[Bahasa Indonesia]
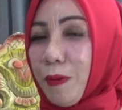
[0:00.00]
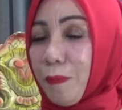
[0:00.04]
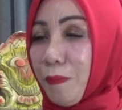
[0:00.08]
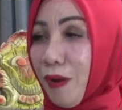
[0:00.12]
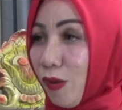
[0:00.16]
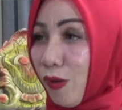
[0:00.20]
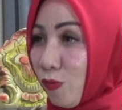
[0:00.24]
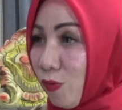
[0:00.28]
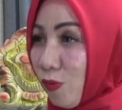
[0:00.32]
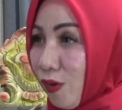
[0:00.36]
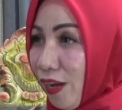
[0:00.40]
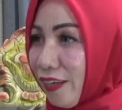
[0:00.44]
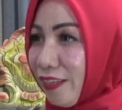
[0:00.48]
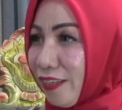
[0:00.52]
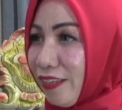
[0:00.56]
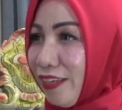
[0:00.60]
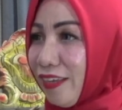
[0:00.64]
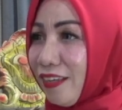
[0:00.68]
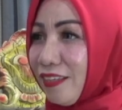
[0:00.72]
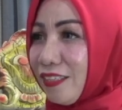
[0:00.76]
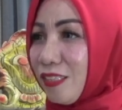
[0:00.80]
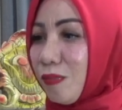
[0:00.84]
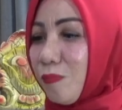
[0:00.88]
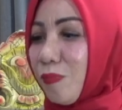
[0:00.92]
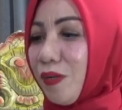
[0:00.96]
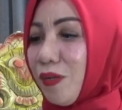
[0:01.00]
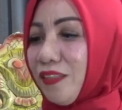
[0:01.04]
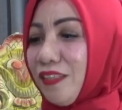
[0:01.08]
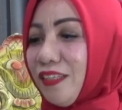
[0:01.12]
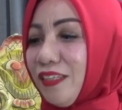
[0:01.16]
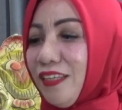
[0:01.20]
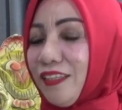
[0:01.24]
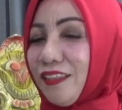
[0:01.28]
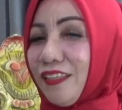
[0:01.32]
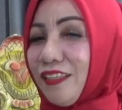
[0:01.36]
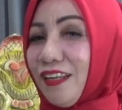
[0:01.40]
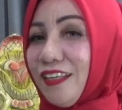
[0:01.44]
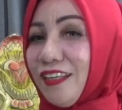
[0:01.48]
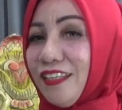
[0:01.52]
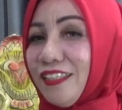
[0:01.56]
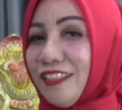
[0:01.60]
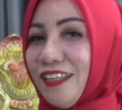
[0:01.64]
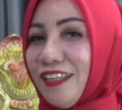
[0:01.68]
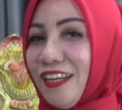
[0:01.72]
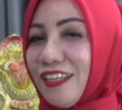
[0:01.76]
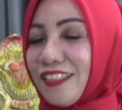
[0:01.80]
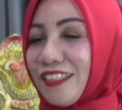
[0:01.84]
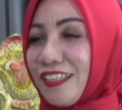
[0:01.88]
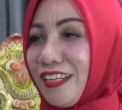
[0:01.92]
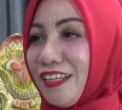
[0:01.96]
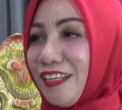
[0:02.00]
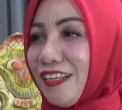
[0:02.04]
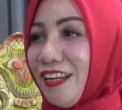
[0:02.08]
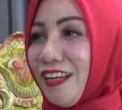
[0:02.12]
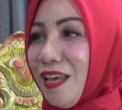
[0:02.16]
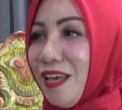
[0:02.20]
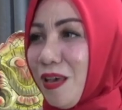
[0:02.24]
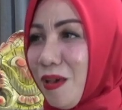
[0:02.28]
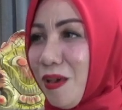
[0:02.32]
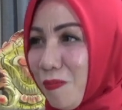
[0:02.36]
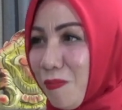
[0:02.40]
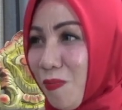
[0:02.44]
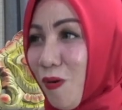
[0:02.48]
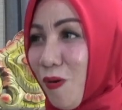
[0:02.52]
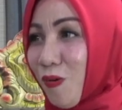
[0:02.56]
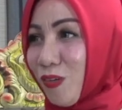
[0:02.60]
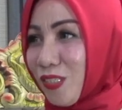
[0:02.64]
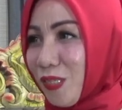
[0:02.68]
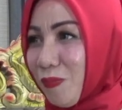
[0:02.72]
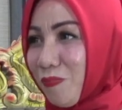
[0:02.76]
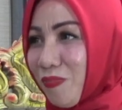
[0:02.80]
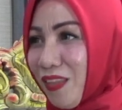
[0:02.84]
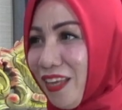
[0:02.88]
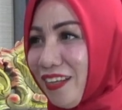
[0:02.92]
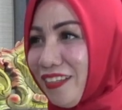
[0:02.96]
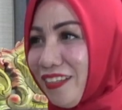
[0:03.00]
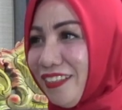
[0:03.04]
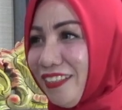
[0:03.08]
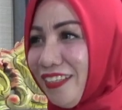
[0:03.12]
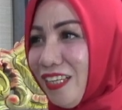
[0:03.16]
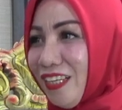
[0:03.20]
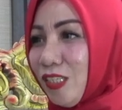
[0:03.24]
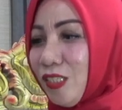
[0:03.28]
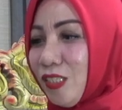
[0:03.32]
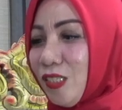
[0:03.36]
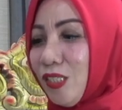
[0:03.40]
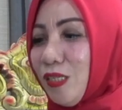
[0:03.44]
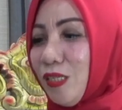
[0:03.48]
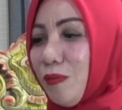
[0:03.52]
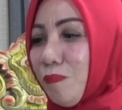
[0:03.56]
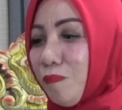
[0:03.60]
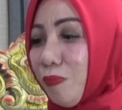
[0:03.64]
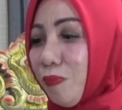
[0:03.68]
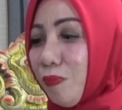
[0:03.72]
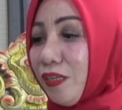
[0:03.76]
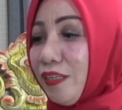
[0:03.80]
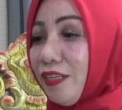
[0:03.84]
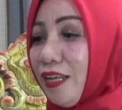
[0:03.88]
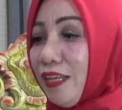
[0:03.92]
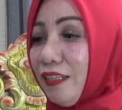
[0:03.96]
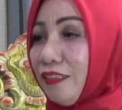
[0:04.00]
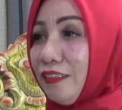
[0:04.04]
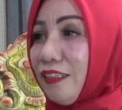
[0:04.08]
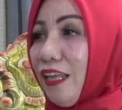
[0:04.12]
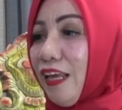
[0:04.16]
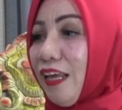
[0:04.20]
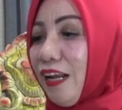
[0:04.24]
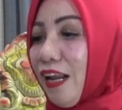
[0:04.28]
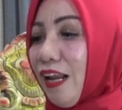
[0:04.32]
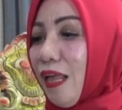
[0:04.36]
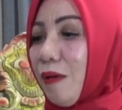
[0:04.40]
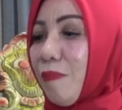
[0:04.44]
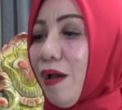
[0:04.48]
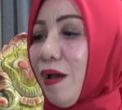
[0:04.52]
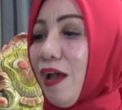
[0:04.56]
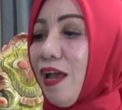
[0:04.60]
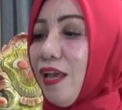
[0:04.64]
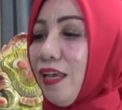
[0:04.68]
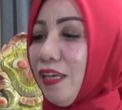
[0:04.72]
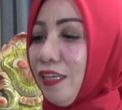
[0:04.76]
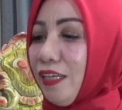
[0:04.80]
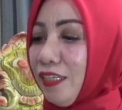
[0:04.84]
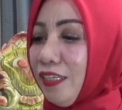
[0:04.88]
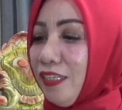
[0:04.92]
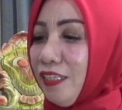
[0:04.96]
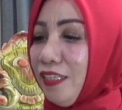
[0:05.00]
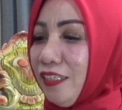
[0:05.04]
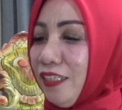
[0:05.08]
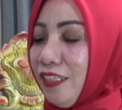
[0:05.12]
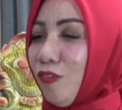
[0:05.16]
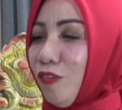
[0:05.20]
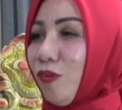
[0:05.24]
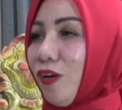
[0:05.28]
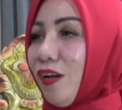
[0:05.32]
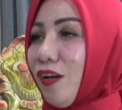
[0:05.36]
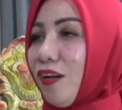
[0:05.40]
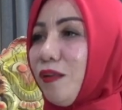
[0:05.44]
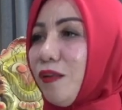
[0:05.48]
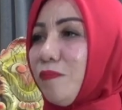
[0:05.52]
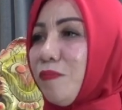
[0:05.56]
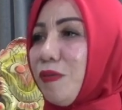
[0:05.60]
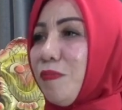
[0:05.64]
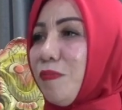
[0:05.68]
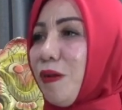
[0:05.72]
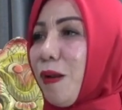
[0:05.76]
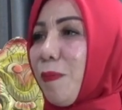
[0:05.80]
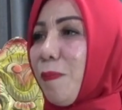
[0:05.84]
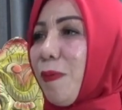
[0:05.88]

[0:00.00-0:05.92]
melakukannya seperti yang telah dijelaskan pak Osep tadi ya mm-hmm. simpel dan tahan lama ini kurang lebih berapa